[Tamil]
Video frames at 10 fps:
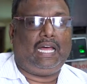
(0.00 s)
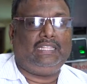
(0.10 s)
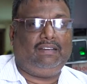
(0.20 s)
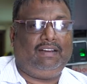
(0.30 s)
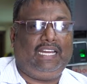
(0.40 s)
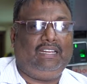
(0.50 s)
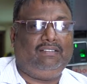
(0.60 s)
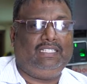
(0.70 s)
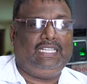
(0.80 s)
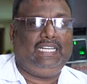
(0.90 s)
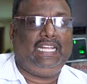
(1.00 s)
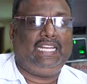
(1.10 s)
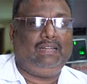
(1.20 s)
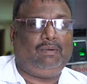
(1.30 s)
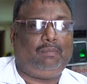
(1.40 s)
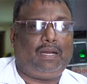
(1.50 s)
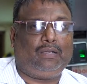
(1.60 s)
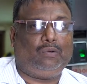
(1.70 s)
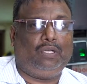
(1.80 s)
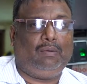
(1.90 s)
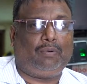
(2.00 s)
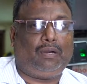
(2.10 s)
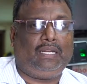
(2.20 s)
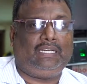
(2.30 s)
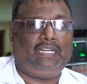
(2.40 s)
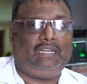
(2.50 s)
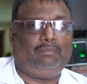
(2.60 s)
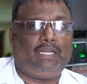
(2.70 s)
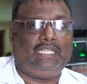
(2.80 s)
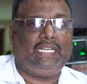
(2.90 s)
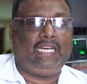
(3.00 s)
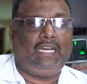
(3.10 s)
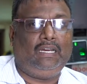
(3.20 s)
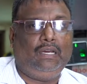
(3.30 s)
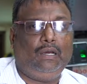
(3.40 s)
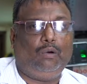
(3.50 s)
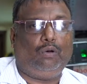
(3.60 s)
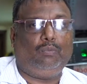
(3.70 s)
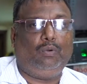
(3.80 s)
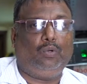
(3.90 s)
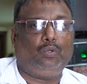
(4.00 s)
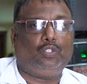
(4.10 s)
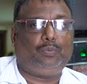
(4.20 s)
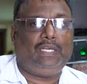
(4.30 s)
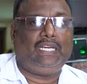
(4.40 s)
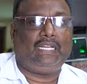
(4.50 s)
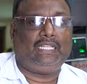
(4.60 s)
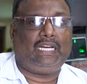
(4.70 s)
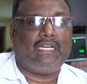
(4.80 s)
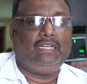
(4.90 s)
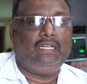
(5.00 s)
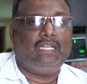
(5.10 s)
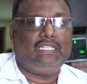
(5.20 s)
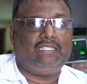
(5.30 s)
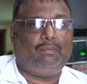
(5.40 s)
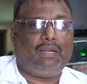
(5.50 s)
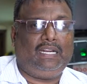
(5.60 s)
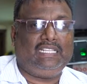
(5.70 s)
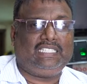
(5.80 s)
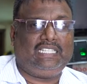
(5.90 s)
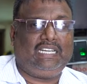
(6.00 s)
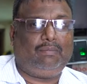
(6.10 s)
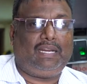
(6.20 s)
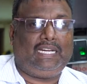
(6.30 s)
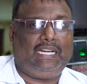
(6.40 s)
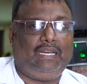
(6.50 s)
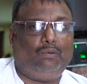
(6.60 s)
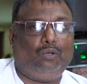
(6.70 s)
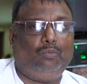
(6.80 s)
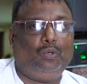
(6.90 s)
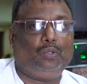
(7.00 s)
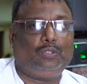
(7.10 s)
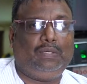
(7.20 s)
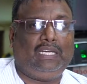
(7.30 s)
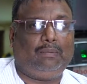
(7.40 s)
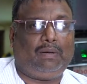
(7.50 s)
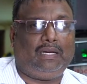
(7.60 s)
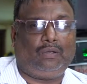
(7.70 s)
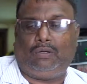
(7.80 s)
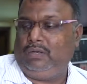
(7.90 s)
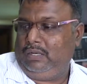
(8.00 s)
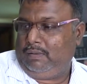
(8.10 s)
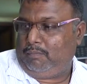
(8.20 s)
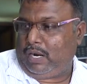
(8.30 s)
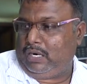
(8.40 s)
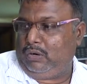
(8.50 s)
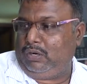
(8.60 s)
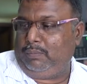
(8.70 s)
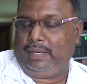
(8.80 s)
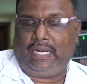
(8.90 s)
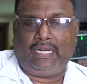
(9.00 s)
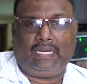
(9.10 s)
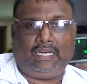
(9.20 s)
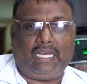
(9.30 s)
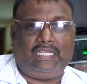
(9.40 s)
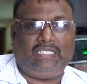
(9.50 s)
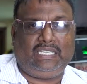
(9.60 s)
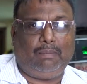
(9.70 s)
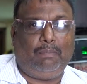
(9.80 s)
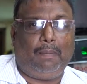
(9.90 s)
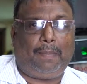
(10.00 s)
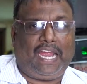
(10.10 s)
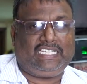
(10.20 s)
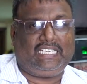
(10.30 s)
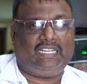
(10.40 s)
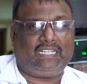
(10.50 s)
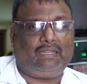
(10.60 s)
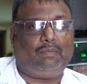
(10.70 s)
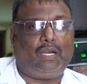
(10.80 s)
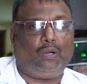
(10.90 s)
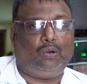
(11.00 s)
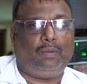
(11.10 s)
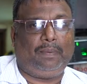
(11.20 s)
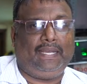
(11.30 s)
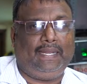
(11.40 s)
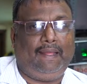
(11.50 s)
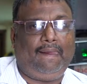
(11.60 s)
அந்த வகையில் வந்து இன்றைக்கி நம்ம பார்க்கக்கூடிய ப்ராடக்ட் என்னன்னு பார்த்தீங்கன்னா ஒரு ப்ளூடூத் ஸ்பீக்கர் தான் ஜெப்ரானிக்ஸுங்கிற ப்ராண்டில் ஒரு ப்ளூடூத் ஸ்பீக்கர் பார்க்குறோம் மாடலோட பேர் என்னென்னா ஜெப் பேஷன்ன்றதான் மாடலோட பேர்